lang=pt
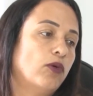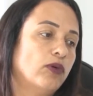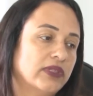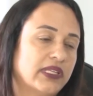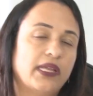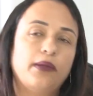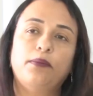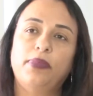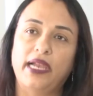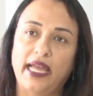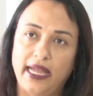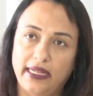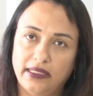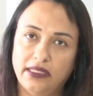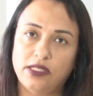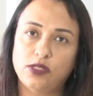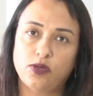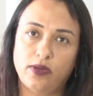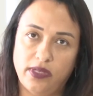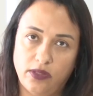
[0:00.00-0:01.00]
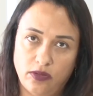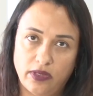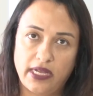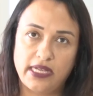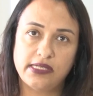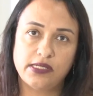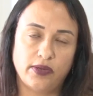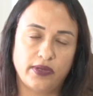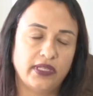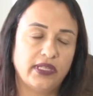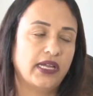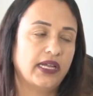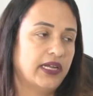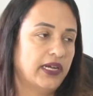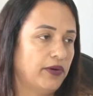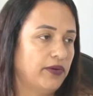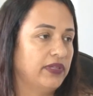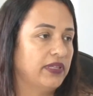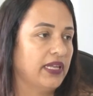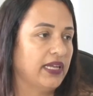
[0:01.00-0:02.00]
contempladas com a educação
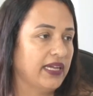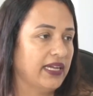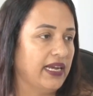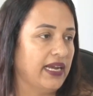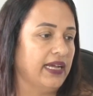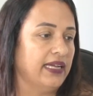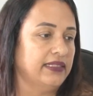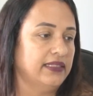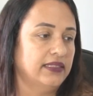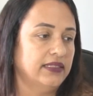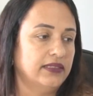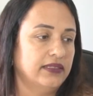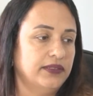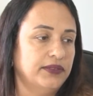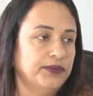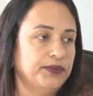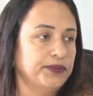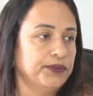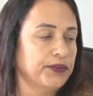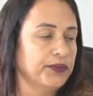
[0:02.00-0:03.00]
integral integrada.